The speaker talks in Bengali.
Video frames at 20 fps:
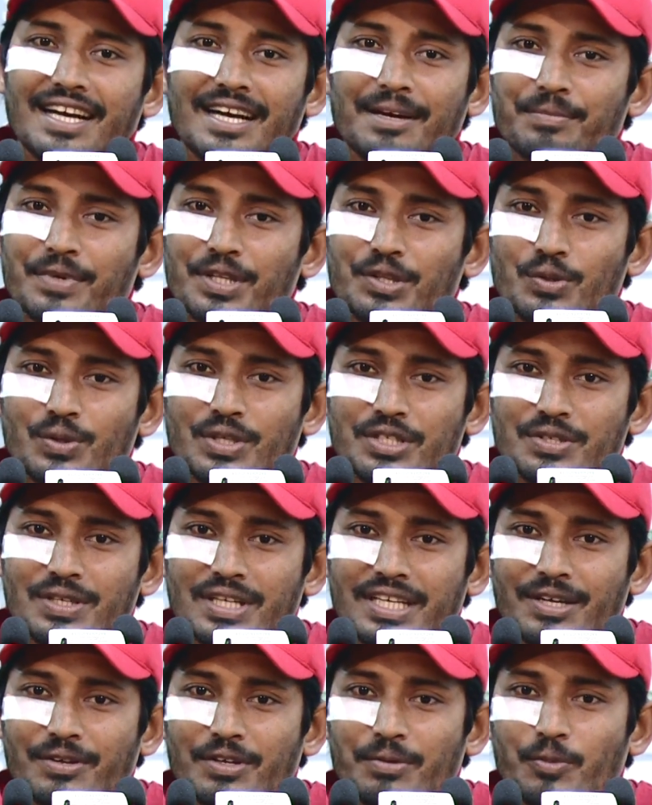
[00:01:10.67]
আমি তো আসলে
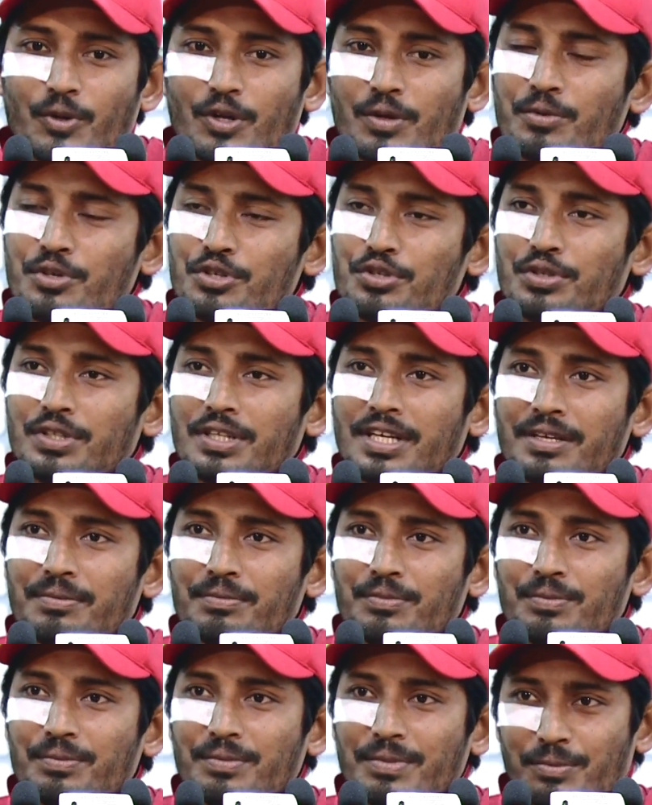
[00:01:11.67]
কাউকে পরামর্শ দেওয়ার
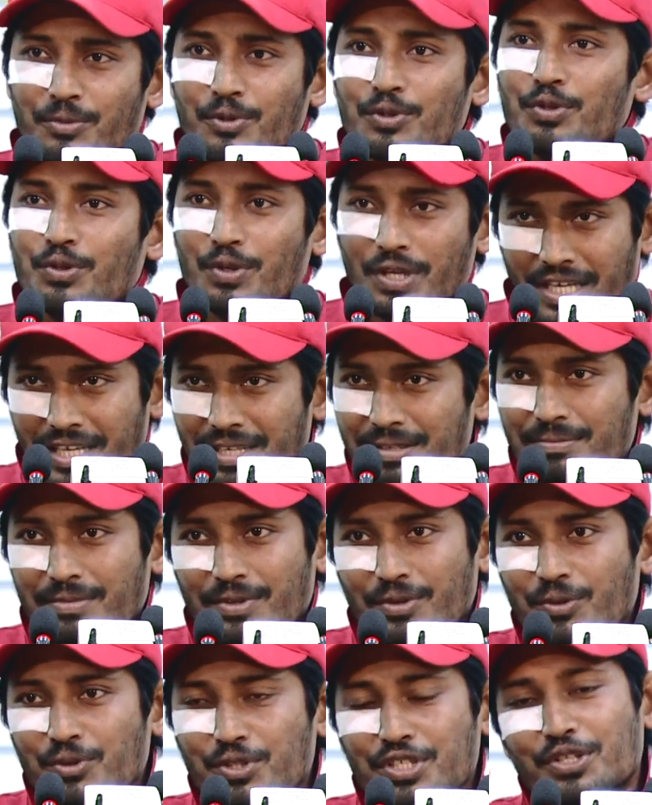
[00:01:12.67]
মতো না
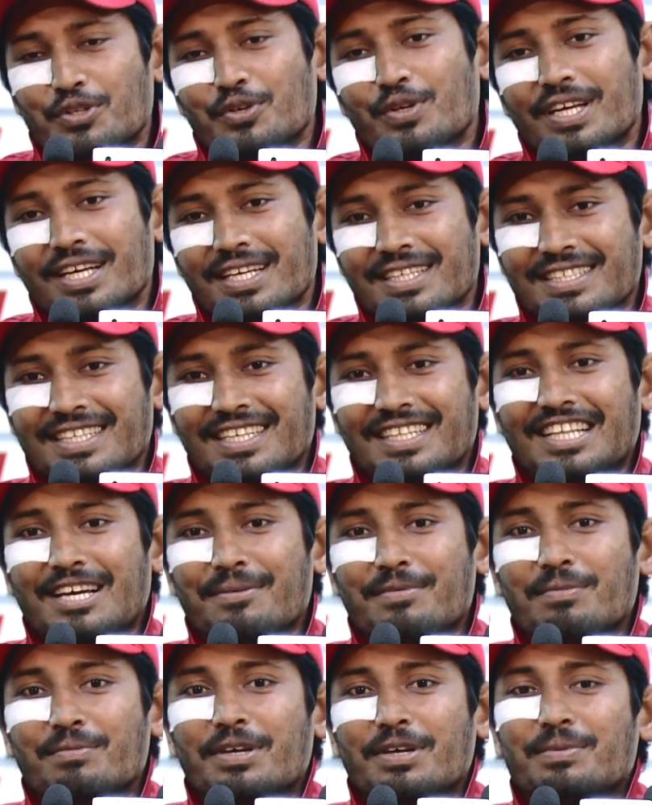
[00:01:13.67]
উচিত না সেটা
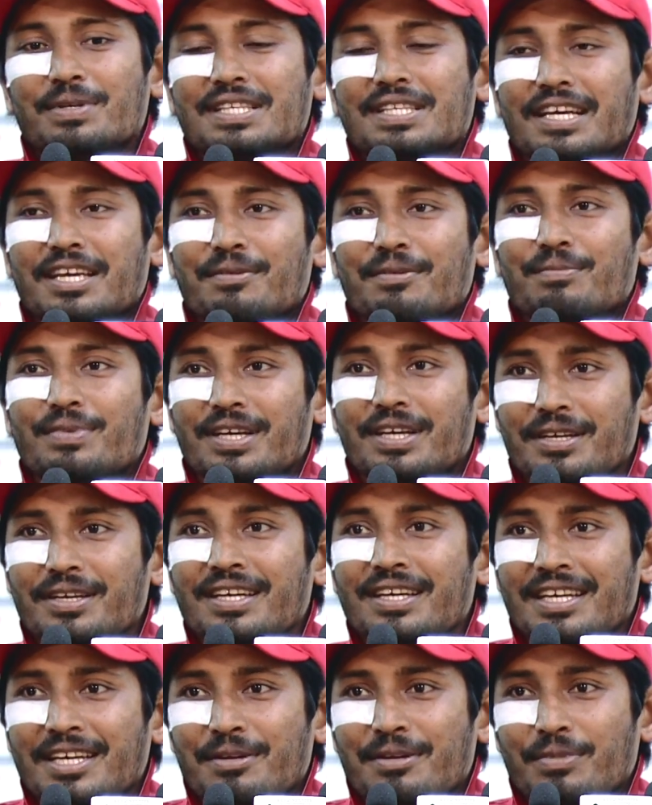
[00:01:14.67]
তামিম ভাই বা সাকিব ভাই
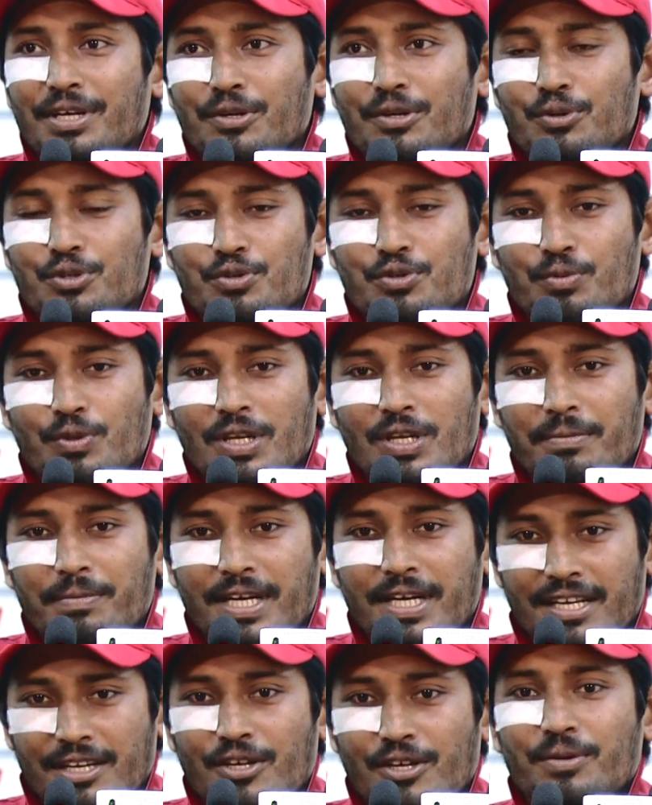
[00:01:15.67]
বা কোচ বললে
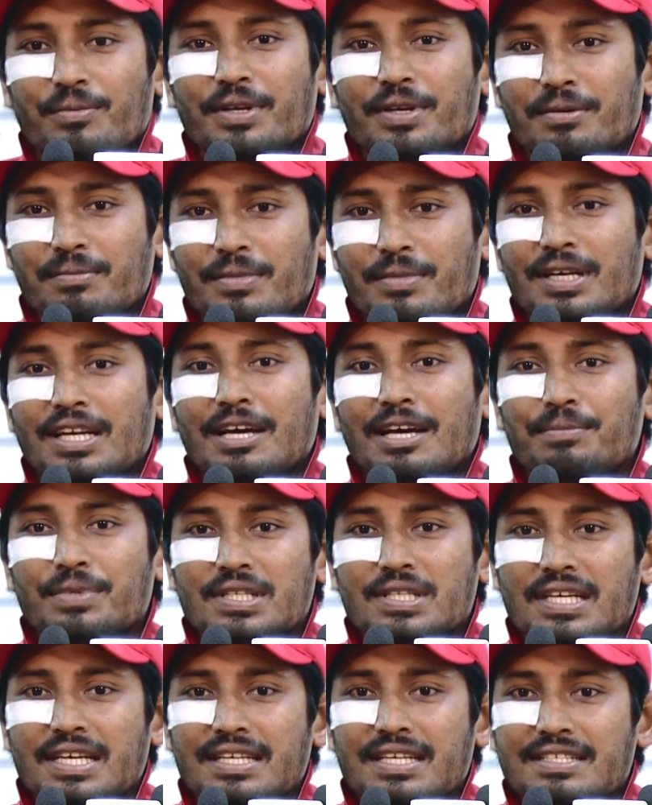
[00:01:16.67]
বেটার হবে বাট আমি
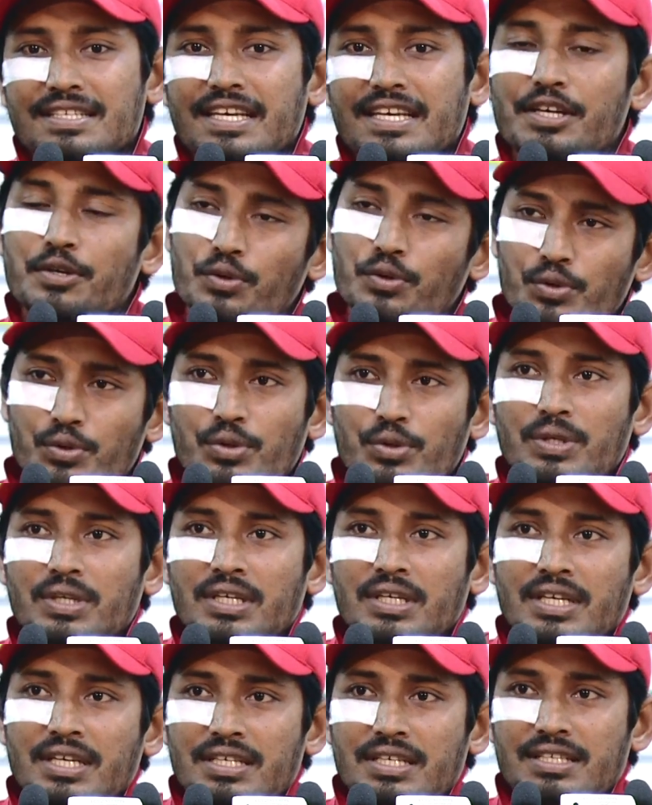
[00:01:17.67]
চাই যেই করুক
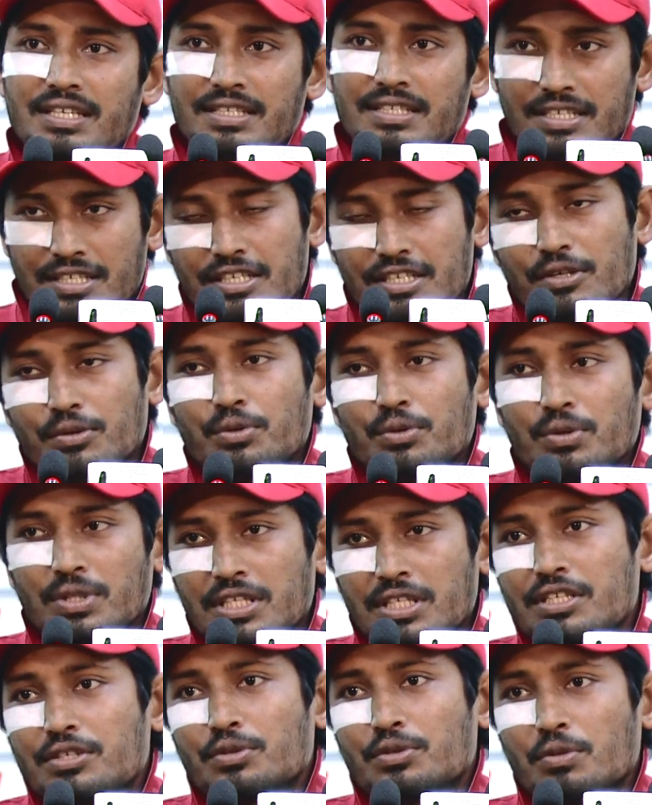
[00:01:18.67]
সে চেষ্টা করুক
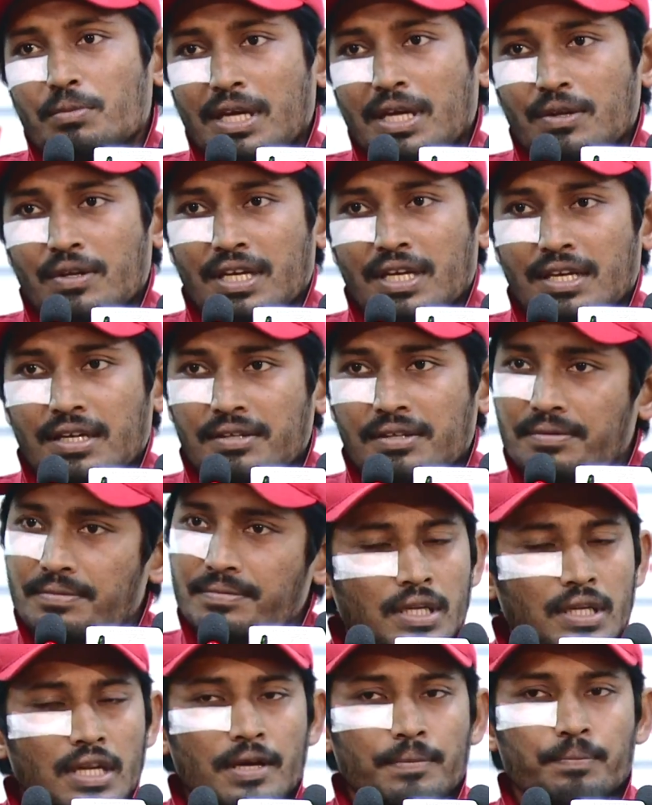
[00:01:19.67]
দেশের জন্য ভালো খেলার
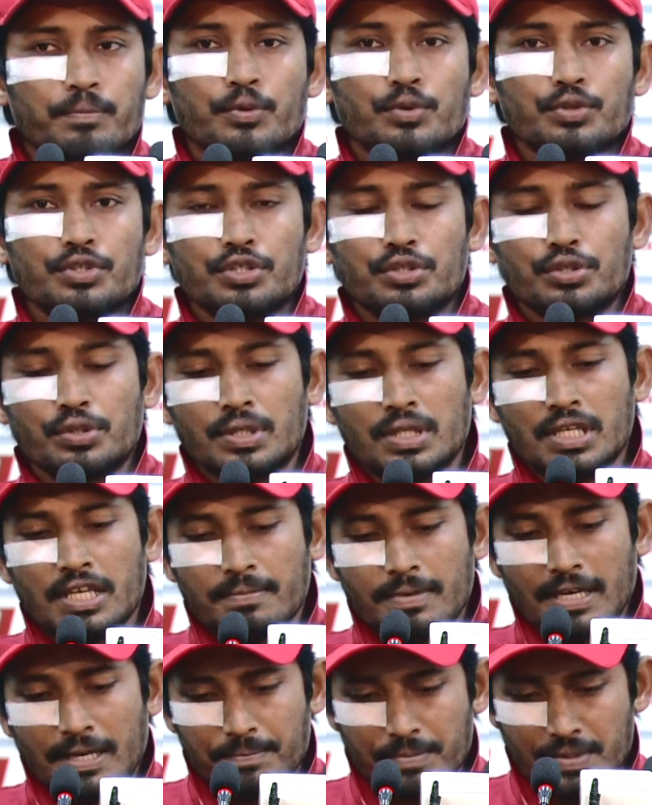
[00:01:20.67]
না পজিশন নিয়ে
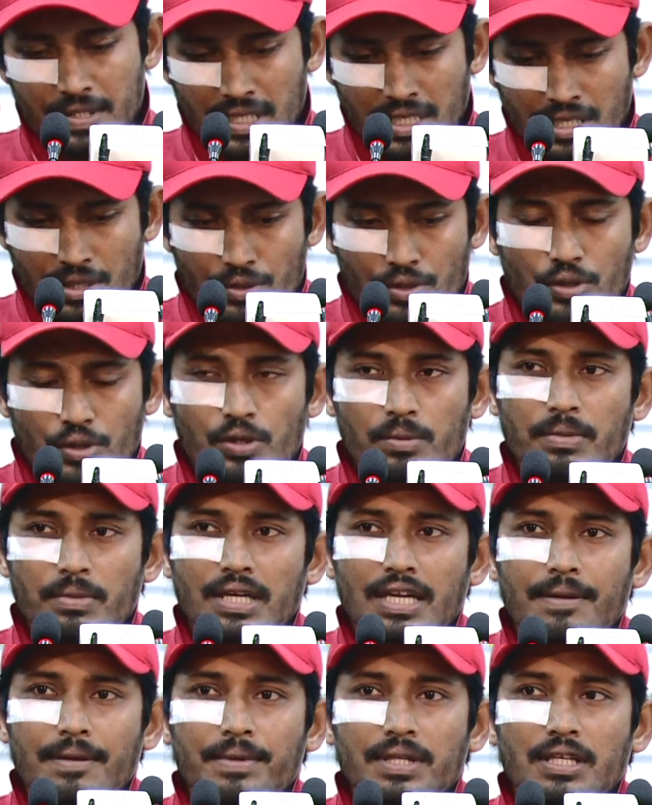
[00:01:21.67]
ভাবছি না ওই রকম
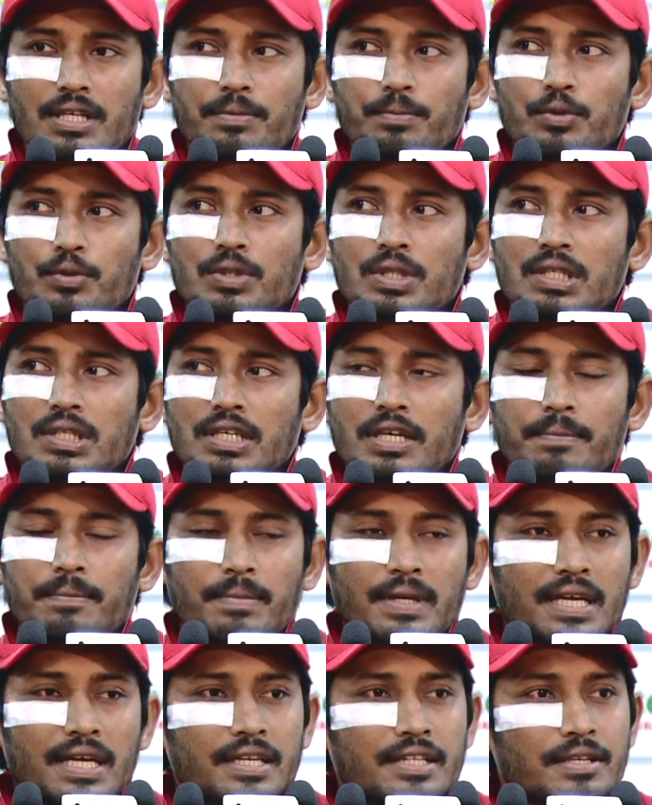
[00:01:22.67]
বাট আমাদের প্রতিটা
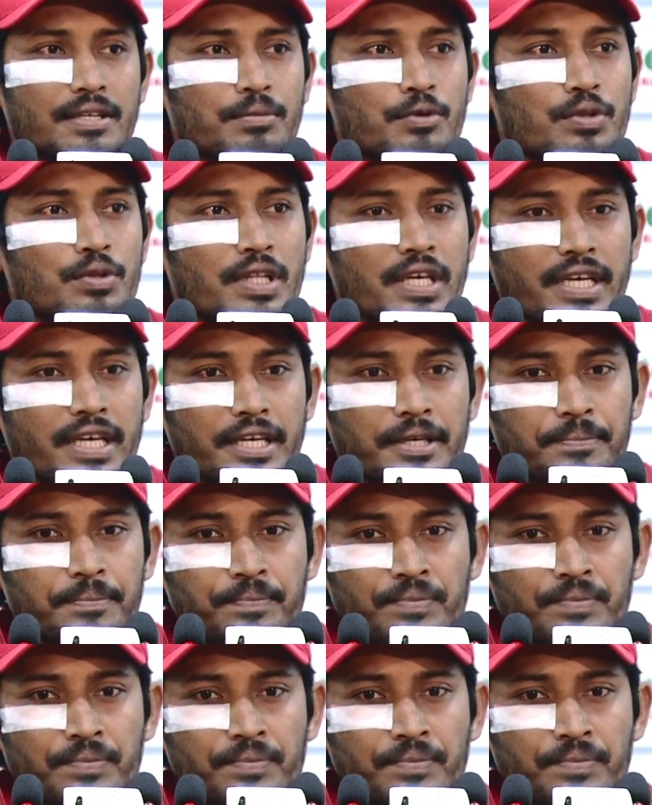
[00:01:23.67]
প্লেয়ারদের মধ্যেই